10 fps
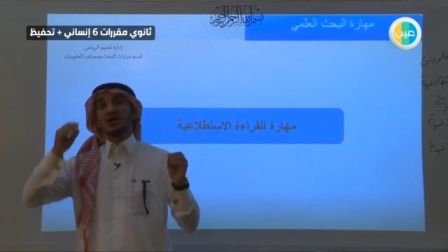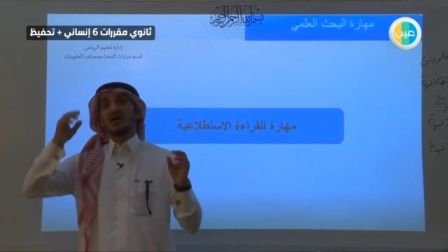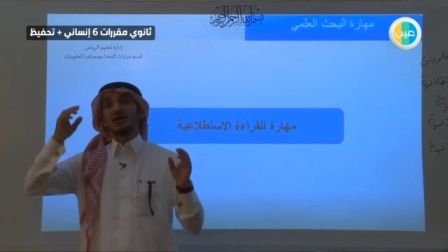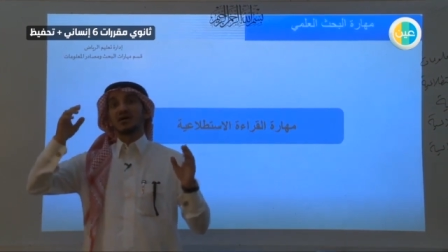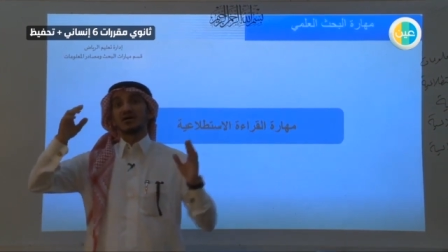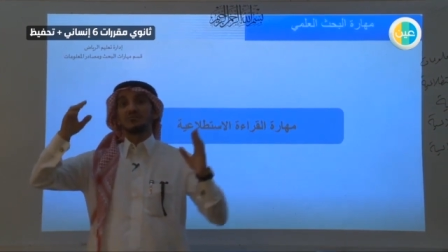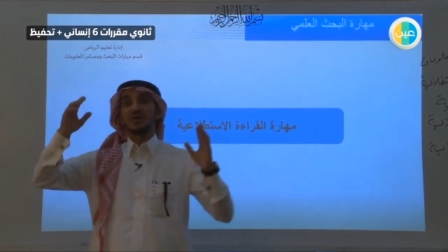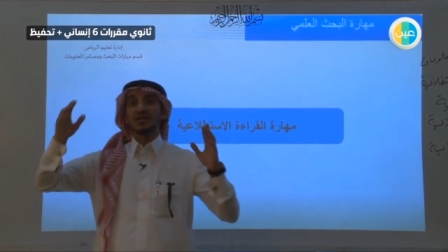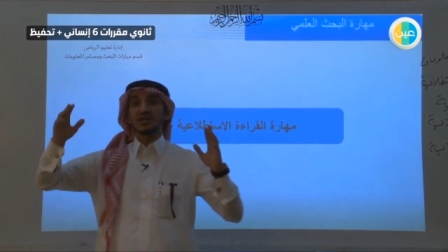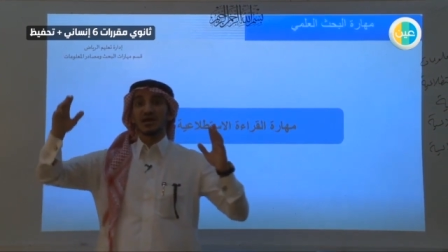آه،
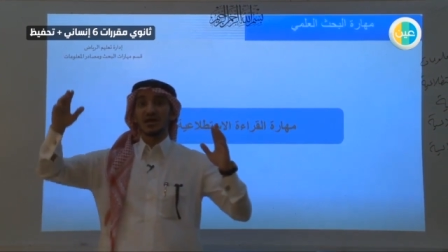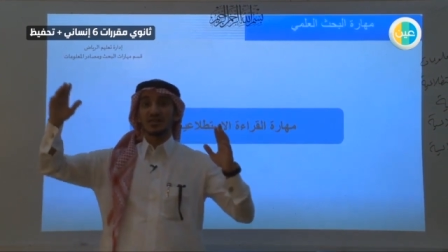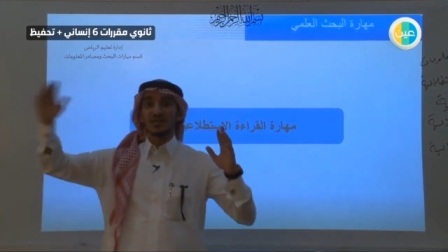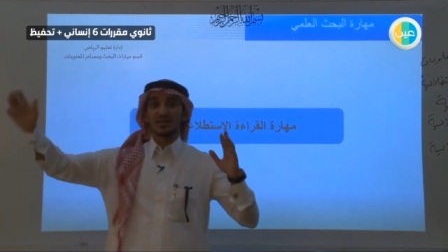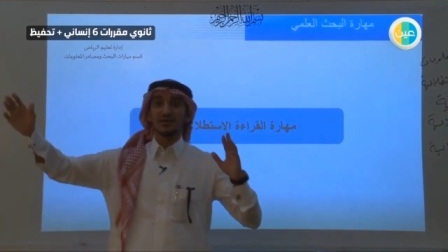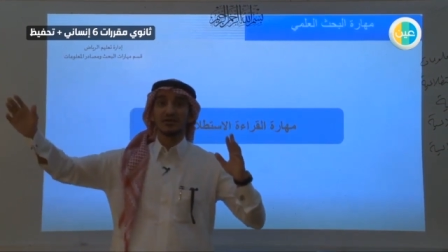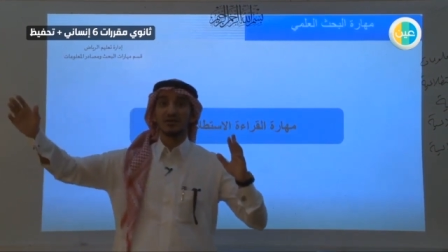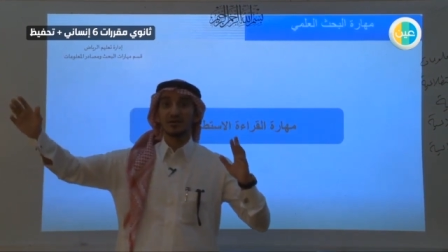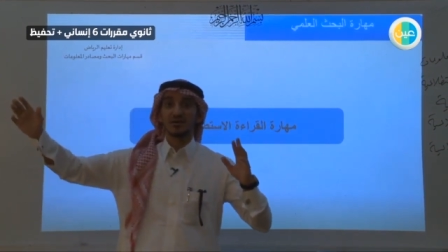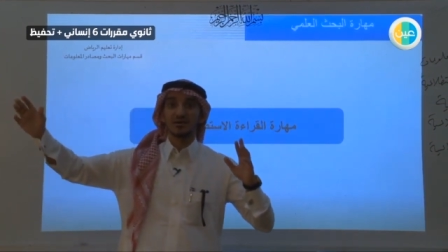بين هذه
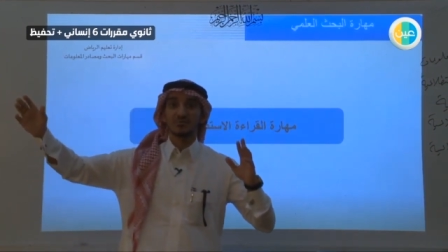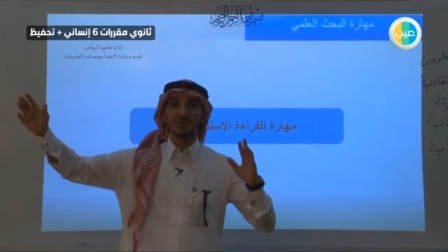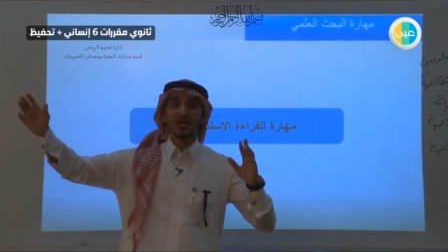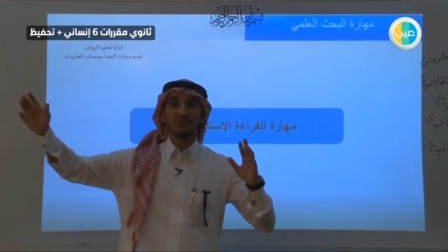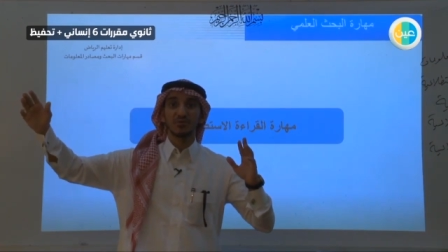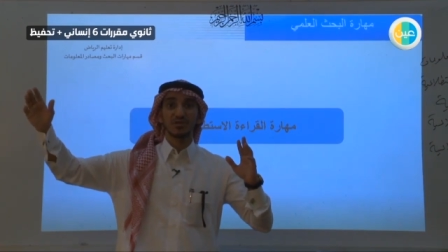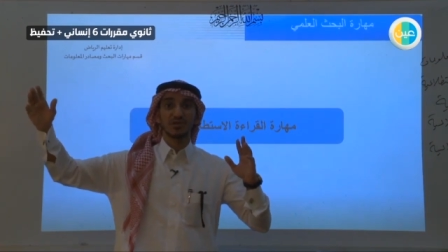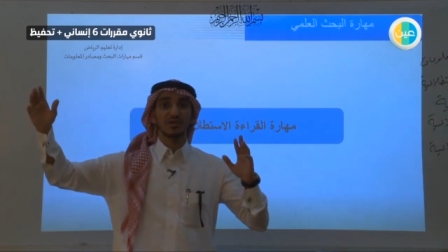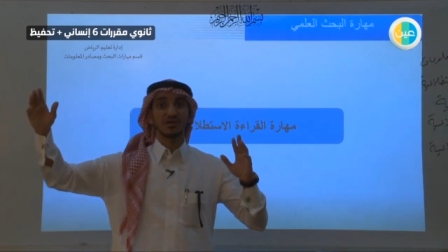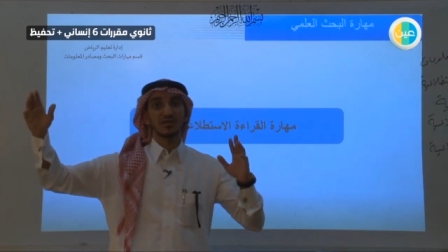آه، ابتداء من
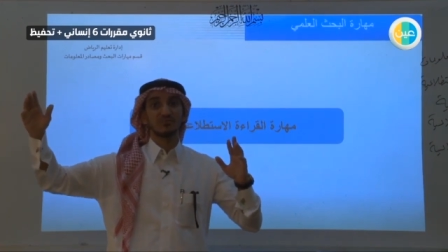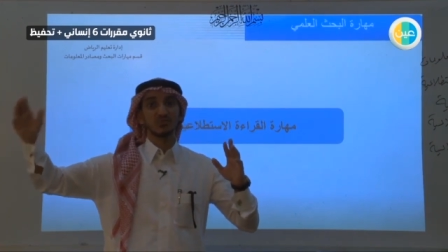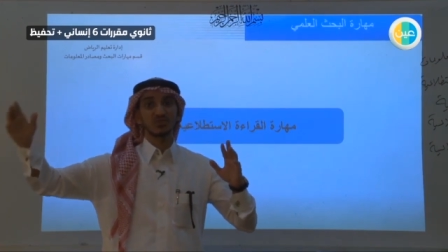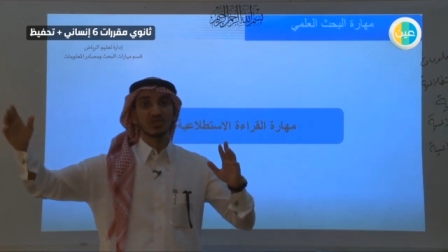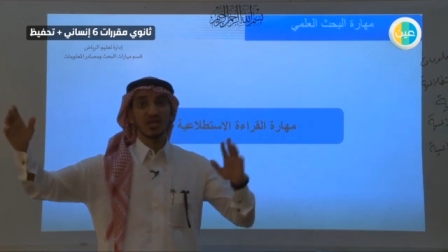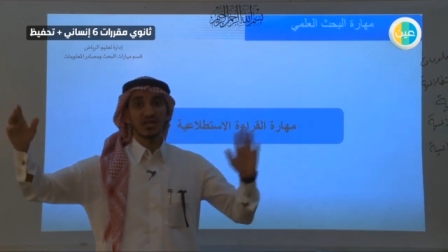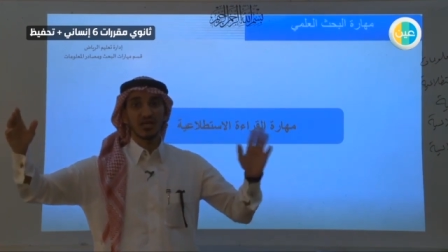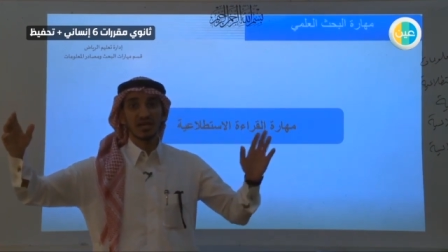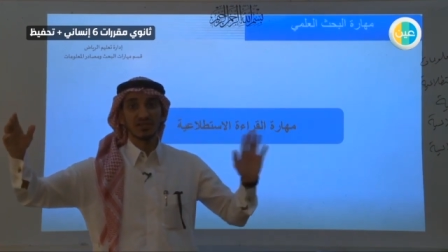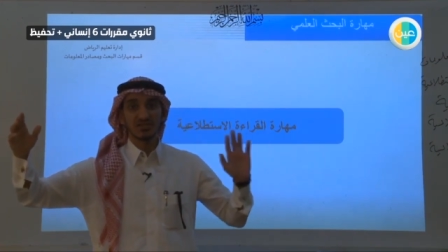آه، المشكلة
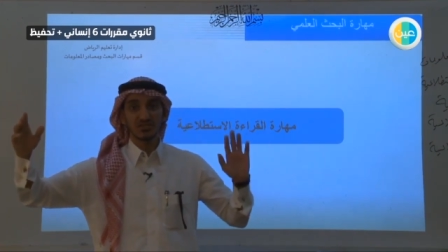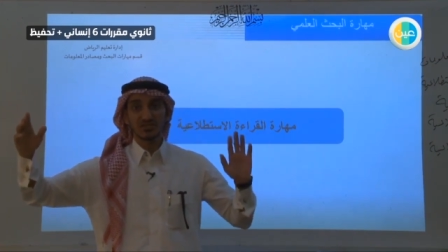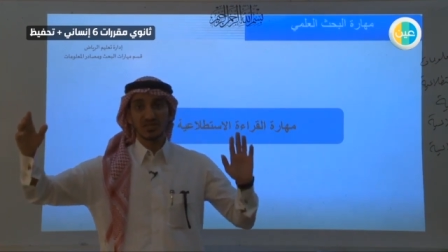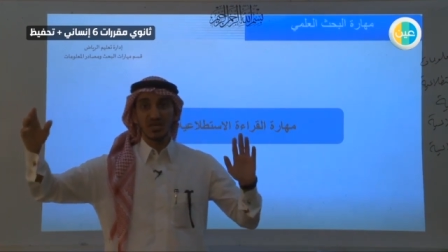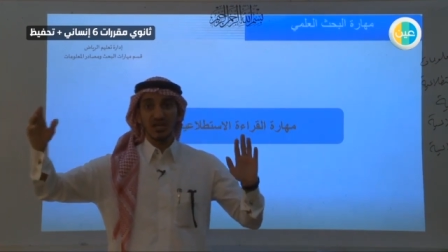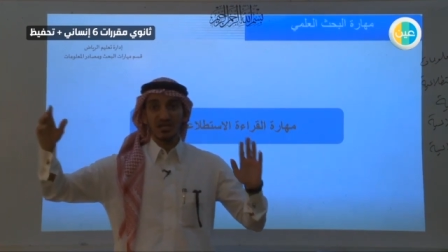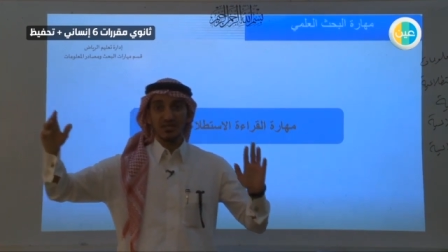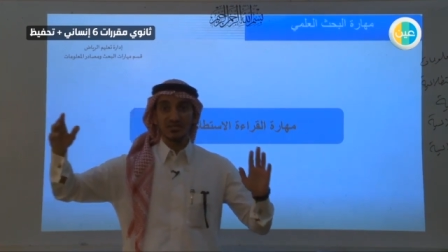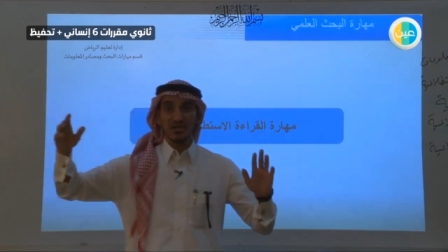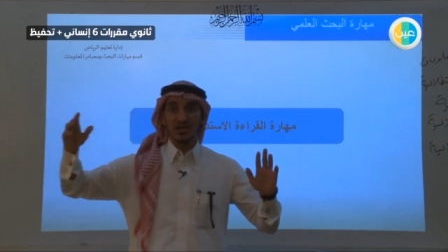إلى أن يجد
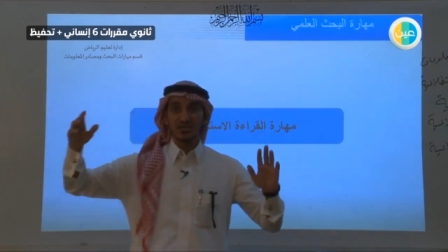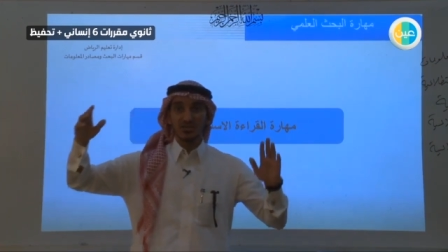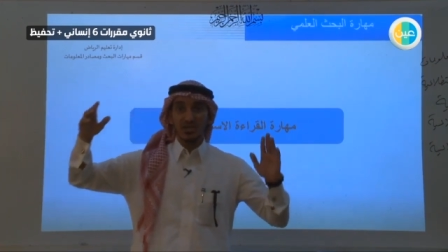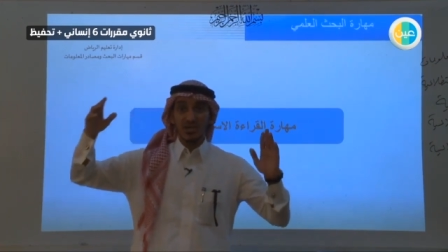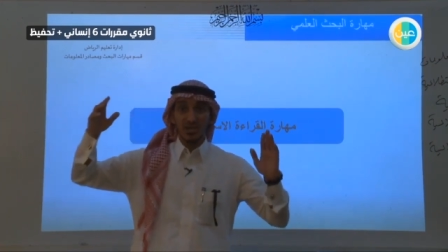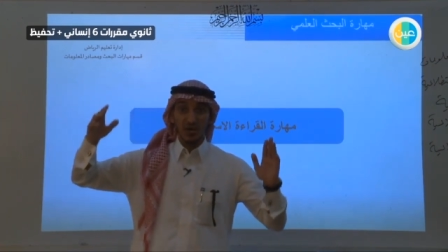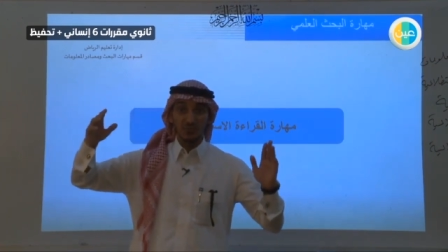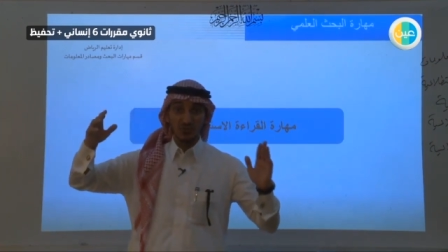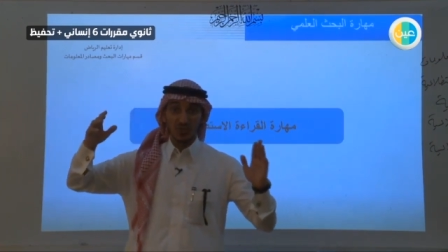النتائج لابد